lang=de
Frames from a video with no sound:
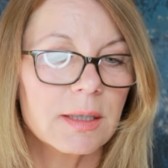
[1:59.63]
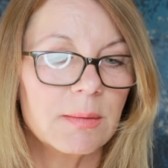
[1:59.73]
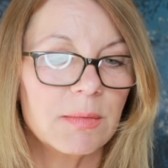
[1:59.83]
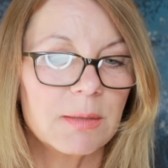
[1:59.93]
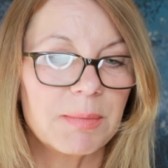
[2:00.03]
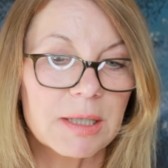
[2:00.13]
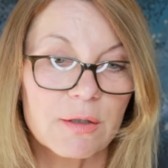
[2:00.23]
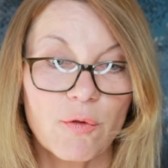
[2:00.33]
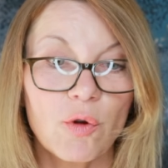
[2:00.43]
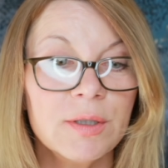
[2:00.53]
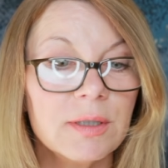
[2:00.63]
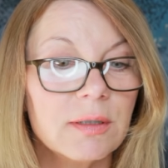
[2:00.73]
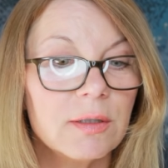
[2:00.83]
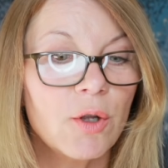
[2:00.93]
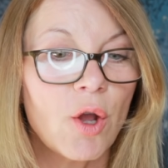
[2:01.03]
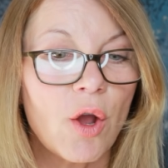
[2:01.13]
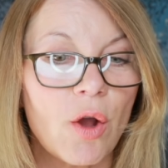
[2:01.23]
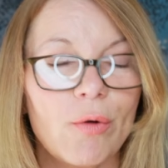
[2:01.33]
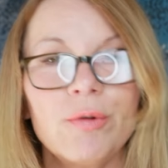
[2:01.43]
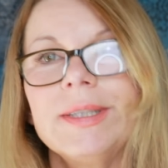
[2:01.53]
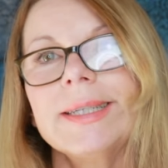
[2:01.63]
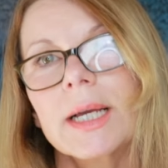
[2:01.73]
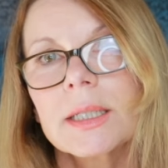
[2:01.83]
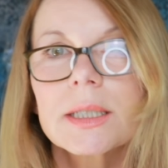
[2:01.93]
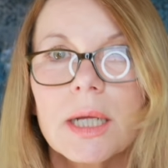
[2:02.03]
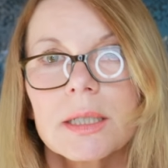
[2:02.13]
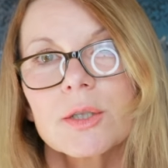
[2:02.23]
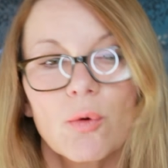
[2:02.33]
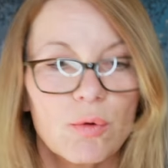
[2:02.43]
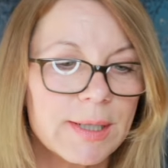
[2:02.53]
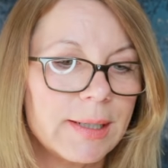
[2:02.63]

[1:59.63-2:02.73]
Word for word: ziemlich beste Freundinnen und die ganz, ganz große